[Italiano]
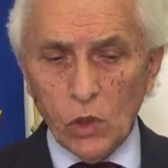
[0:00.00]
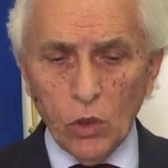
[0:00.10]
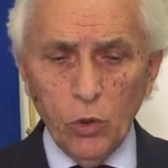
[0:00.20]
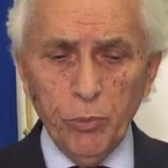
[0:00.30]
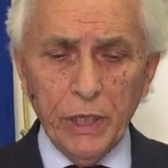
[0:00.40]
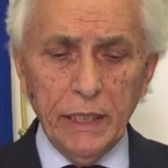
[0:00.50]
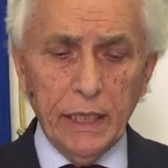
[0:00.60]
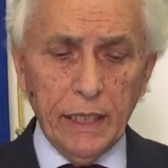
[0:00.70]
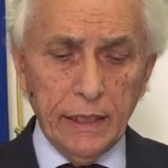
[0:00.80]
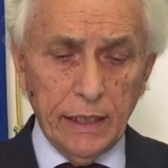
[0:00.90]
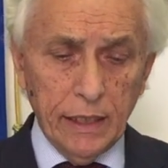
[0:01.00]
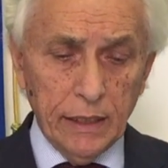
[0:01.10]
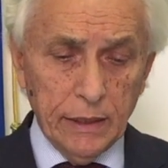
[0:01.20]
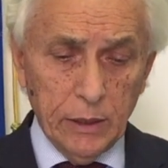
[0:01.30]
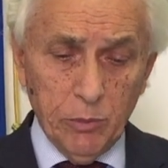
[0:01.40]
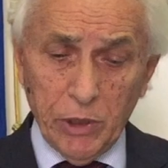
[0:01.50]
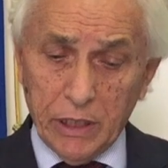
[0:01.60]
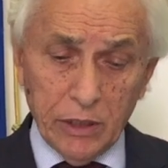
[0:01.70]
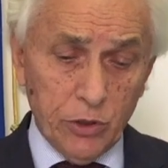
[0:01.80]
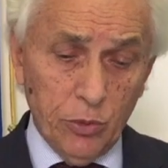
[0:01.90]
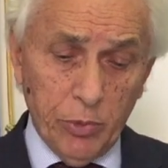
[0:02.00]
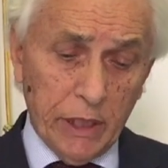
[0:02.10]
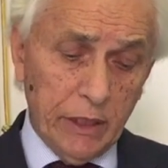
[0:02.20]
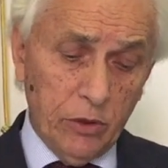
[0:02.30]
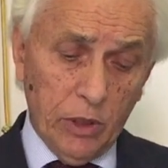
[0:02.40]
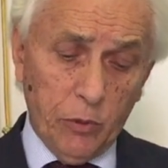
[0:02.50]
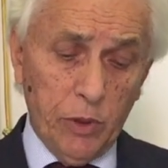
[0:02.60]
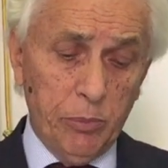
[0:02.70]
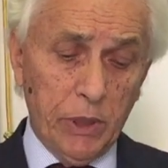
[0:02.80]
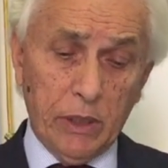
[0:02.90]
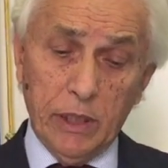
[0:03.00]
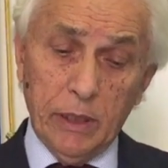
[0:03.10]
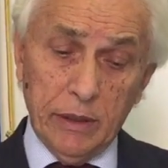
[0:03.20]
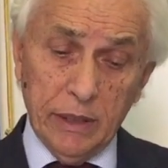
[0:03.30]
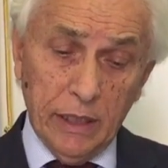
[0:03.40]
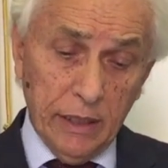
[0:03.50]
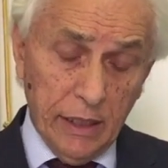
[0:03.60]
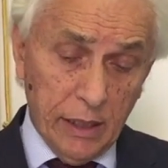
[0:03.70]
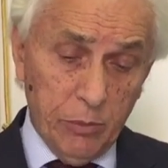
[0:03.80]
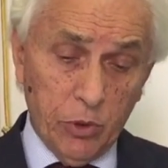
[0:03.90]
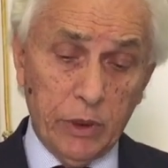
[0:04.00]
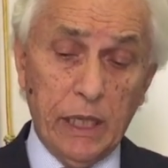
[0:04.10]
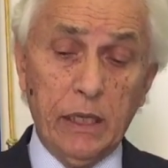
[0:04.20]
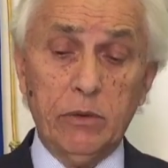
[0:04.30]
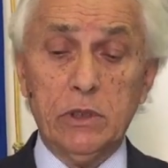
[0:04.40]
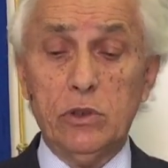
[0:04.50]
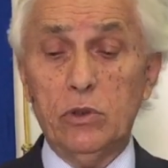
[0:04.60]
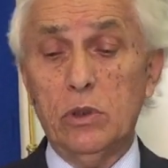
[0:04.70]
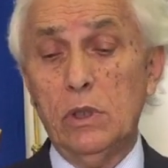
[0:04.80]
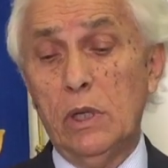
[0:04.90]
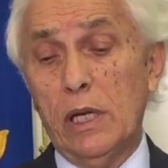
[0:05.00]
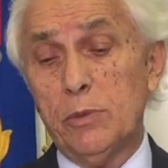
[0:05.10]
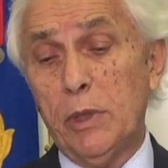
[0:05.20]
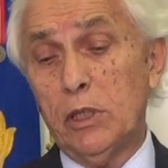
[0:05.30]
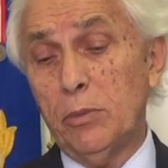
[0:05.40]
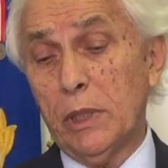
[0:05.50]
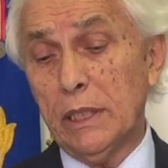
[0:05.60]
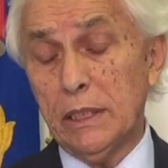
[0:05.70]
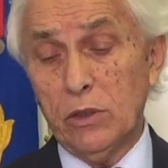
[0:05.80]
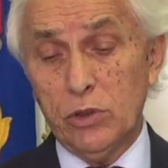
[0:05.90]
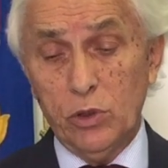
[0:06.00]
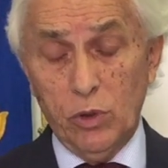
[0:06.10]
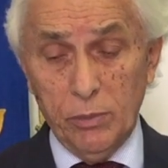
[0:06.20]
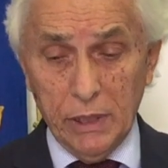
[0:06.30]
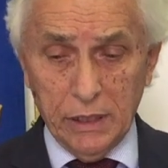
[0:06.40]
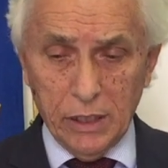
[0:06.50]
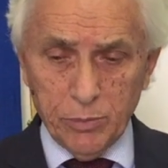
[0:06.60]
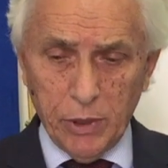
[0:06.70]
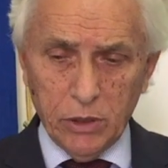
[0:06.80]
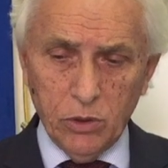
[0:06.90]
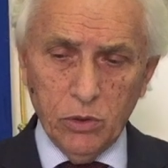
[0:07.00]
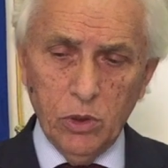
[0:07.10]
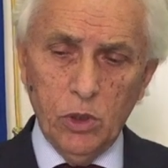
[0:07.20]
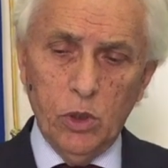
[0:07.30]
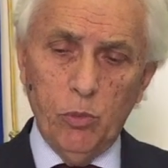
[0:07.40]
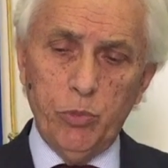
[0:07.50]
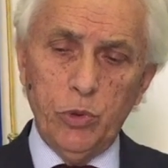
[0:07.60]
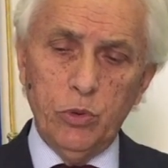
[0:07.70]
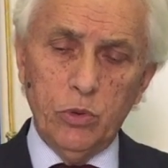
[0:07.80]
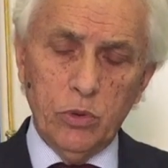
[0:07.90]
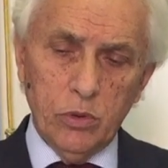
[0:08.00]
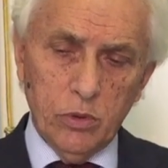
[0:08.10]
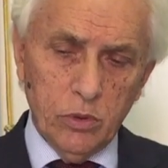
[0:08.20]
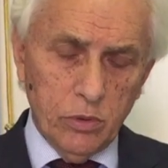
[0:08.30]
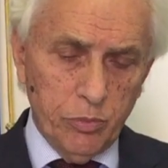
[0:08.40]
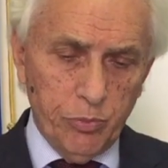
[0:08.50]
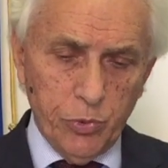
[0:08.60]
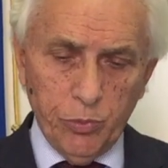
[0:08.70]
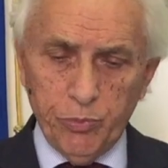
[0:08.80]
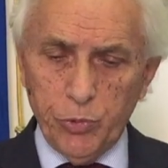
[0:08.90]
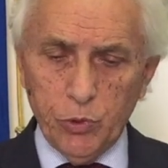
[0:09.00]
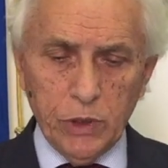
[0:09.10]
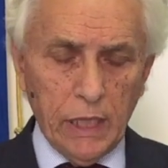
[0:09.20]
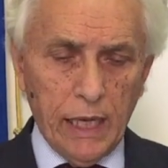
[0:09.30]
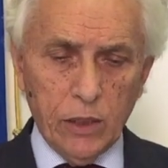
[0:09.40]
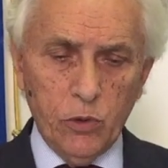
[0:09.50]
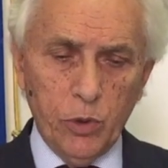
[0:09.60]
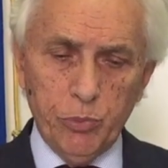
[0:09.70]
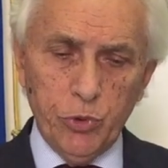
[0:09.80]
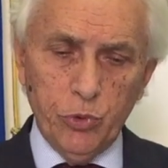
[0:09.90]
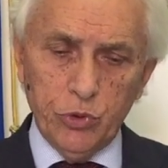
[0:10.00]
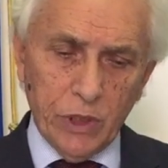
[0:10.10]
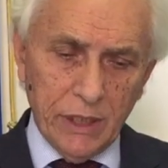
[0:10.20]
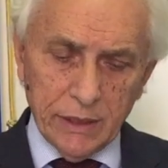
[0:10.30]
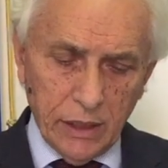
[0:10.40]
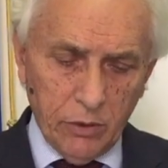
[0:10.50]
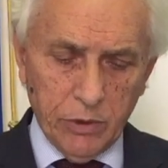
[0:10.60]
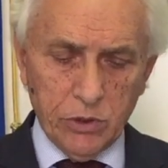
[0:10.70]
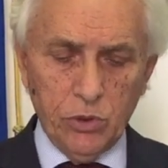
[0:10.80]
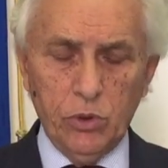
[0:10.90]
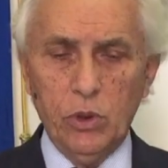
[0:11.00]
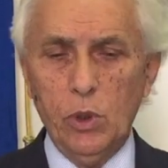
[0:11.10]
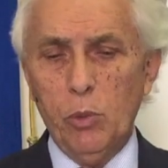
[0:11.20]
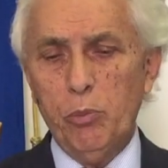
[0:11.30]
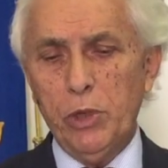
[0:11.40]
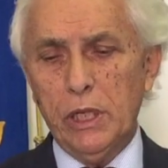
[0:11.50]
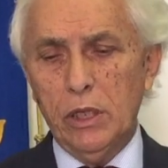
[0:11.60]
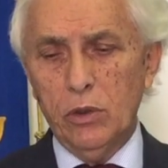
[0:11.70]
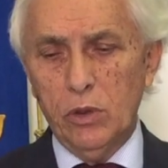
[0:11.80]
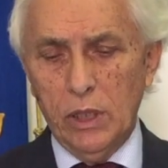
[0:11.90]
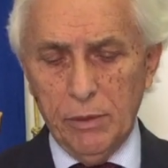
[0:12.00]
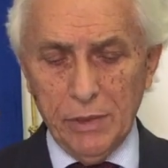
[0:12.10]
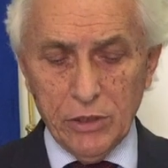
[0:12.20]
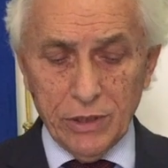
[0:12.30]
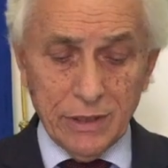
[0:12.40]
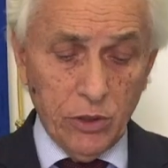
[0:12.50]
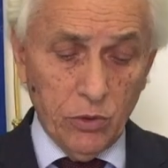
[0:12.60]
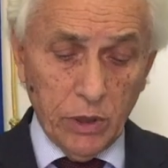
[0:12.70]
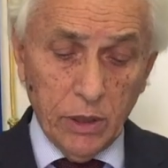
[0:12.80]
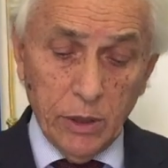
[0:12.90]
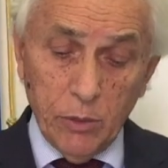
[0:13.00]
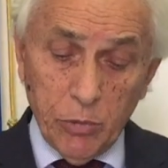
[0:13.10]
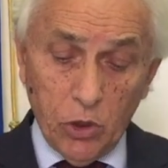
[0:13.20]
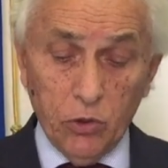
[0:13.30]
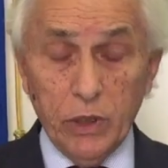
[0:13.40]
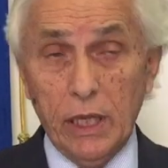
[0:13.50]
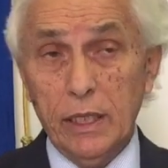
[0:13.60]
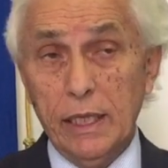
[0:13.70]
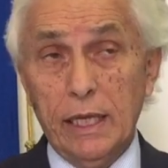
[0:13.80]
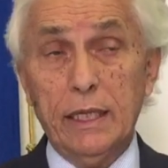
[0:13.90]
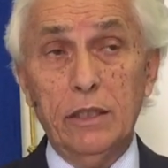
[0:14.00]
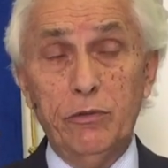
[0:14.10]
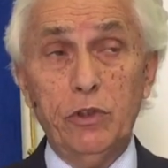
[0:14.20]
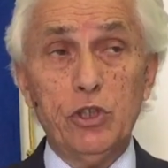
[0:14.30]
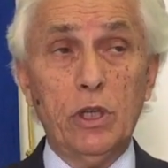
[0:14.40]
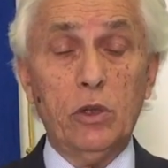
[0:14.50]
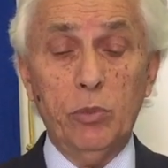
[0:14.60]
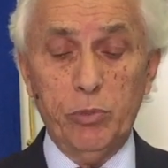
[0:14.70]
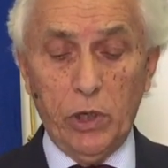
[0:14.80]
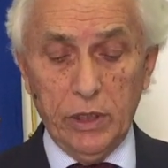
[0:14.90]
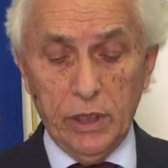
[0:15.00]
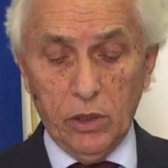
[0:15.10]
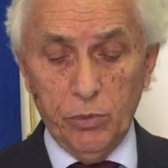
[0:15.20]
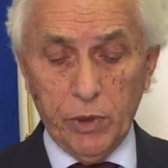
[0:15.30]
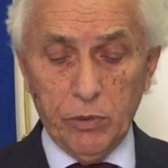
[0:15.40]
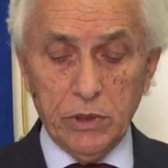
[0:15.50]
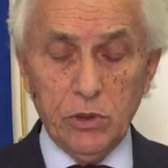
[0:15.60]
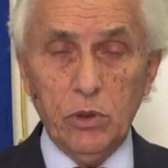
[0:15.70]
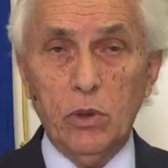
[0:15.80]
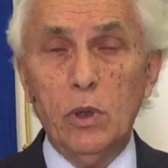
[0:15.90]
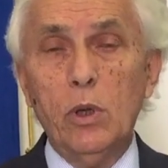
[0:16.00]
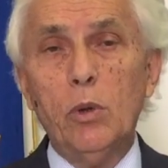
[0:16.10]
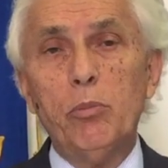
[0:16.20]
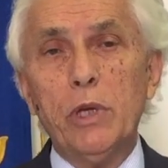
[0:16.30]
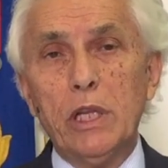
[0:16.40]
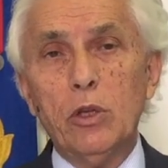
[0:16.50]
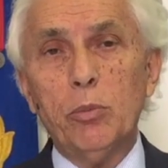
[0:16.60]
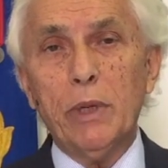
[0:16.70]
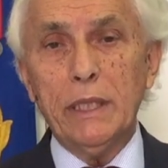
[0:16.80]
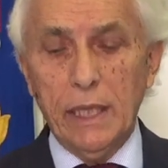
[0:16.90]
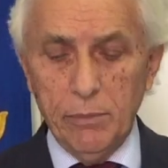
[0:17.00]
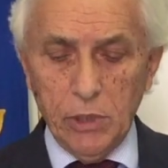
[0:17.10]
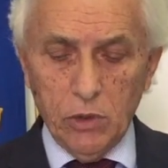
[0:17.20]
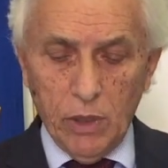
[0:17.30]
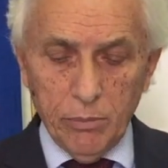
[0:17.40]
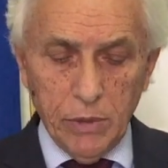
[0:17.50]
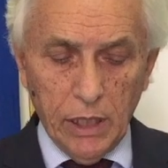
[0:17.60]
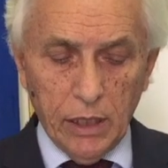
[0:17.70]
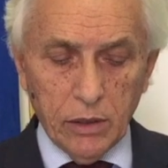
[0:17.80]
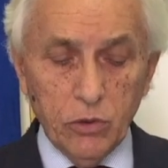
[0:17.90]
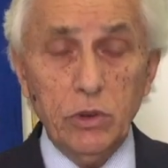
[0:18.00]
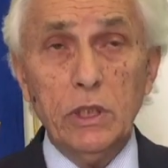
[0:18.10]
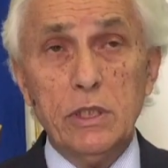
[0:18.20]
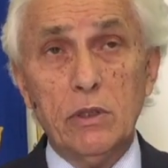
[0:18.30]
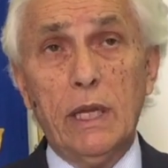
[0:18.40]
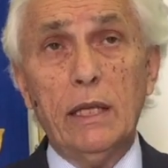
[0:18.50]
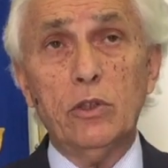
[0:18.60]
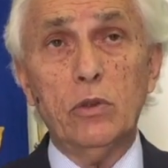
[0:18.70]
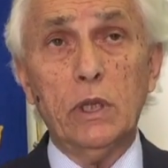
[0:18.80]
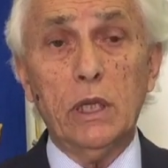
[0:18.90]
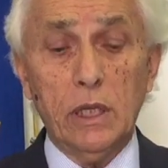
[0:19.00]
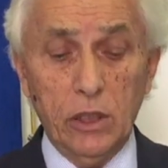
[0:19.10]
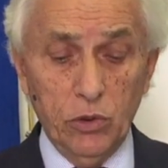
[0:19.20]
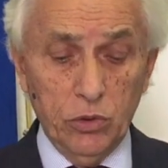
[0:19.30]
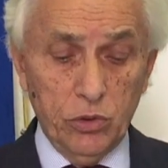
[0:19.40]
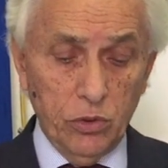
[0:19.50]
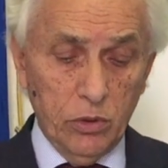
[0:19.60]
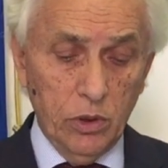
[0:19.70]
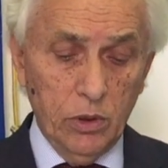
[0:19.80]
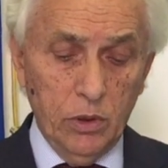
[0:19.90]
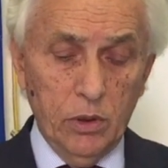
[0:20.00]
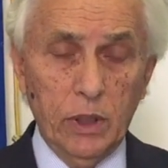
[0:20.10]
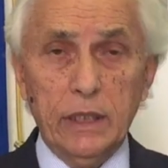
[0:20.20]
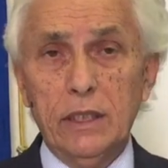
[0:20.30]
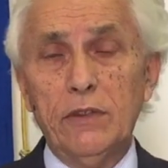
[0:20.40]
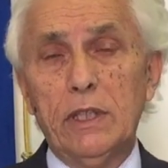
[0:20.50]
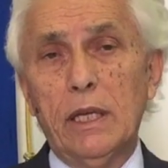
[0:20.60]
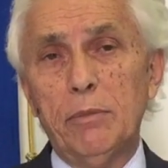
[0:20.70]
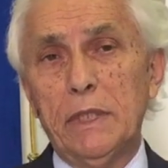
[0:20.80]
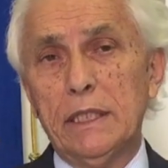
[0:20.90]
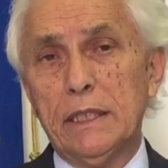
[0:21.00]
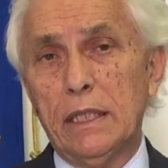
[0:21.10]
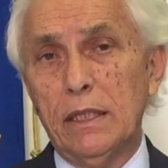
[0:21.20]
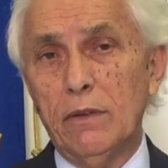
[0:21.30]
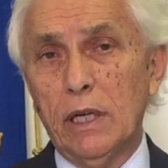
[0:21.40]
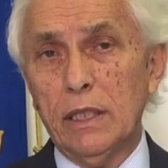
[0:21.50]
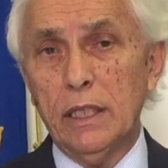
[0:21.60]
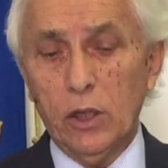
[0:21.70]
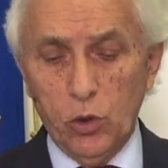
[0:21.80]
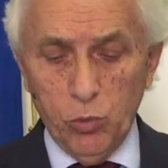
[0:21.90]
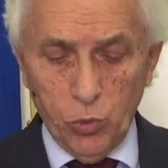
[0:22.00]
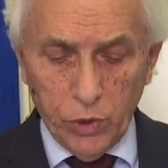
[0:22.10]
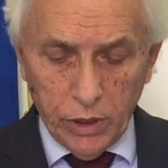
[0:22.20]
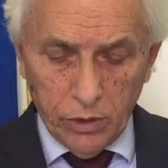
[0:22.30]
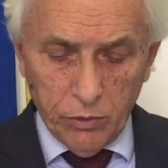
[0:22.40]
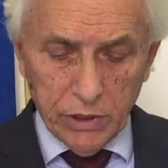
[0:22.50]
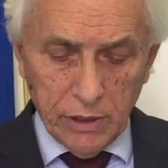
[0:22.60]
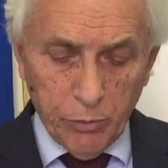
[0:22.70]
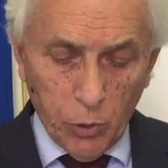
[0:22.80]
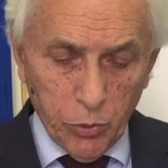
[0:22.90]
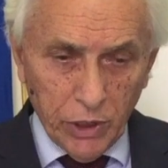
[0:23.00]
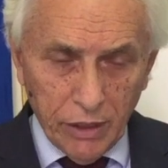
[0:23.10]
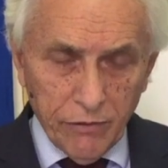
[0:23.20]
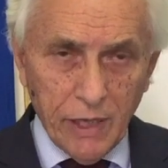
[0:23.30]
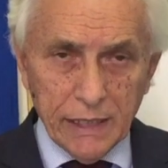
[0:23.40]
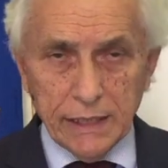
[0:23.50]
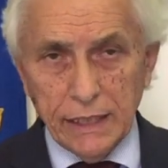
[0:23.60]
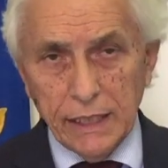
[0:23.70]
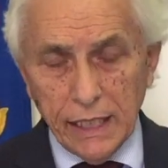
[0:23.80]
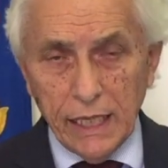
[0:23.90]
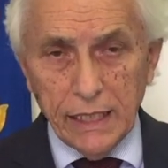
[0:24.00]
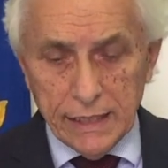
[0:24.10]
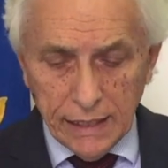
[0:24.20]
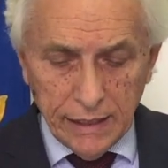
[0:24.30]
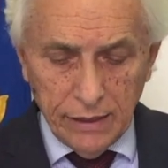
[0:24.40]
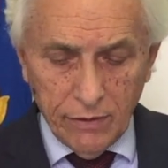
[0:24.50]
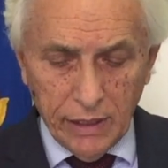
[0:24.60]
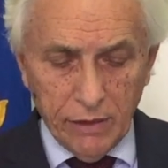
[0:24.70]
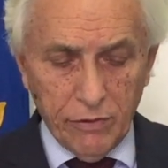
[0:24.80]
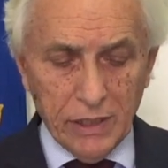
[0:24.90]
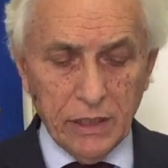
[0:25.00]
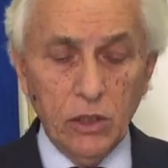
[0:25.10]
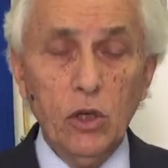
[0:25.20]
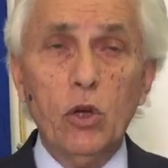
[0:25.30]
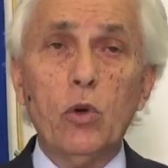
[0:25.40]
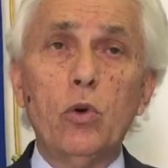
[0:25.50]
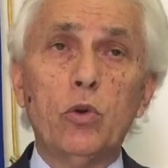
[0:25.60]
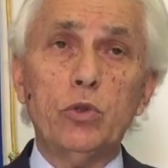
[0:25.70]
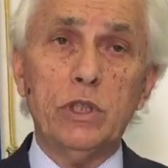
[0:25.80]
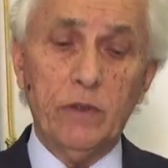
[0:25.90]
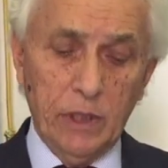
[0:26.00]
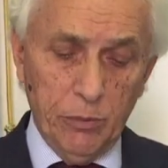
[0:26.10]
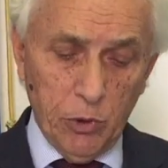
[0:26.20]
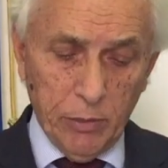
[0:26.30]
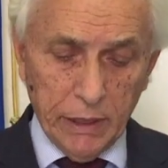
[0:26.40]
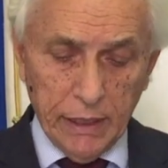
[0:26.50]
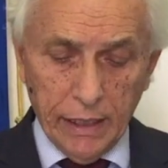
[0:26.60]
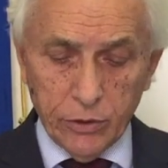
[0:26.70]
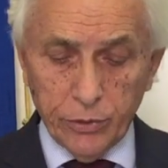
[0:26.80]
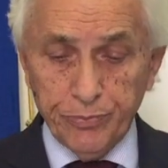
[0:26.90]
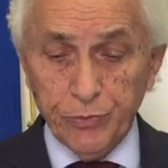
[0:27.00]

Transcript: comprenderete perché sono partito da qui, perché da, nel, nel, riportare questo aspetto, perché è stato sicuramente l'aspetto più, eh, più, più chiaro e più triste di questo periodo della mia gestione. Però non è neanche difficile comprendere come questo periodo pandemico abbia condizionato e ridotto l'attività amministrativa del comune, in questa proprio nella fase realizzativa, nella fase conclusiva del mio mandato.